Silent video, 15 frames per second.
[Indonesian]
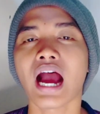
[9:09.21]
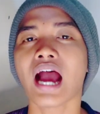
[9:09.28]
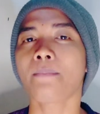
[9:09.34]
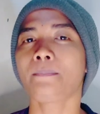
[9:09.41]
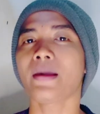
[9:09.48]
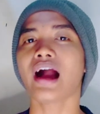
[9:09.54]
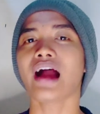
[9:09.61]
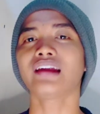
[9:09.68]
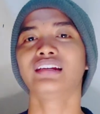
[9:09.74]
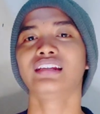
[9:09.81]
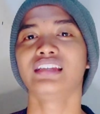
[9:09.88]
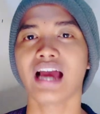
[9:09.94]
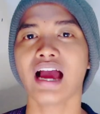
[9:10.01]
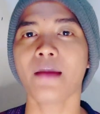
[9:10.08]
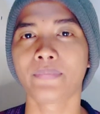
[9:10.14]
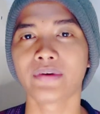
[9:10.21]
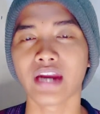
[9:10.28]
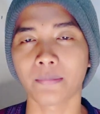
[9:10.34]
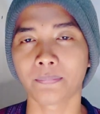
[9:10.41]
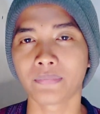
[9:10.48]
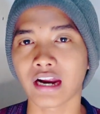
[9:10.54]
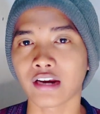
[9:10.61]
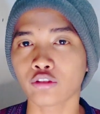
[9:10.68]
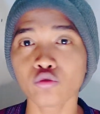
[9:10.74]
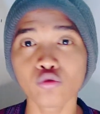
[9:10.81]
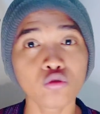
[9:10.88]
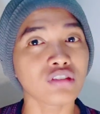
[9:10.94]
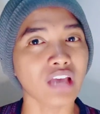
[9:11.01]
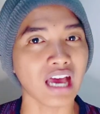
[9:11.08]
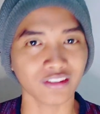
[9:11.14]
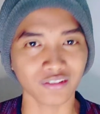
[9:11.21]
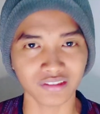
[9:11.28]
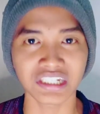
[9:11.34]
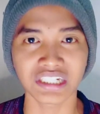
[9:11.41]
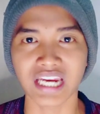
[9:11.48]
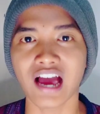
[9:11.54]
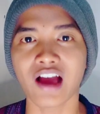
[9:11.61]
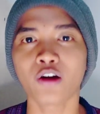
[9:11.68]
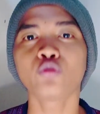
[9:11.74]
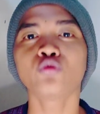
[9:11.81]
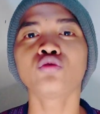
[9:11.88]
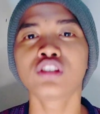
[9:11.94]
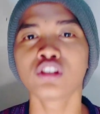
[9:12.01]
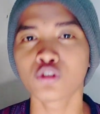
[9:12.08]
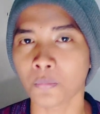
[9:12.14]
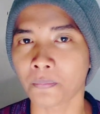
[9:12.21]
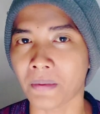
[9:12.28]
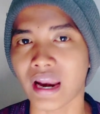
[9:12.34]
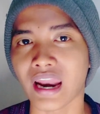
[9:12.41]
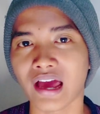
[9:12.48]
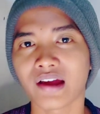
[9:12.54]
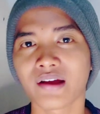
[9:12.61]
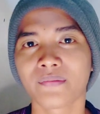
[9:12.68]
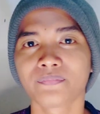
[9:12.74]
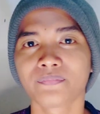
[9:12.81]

apakah dia benar-benar tulus atau tidak uji cobalah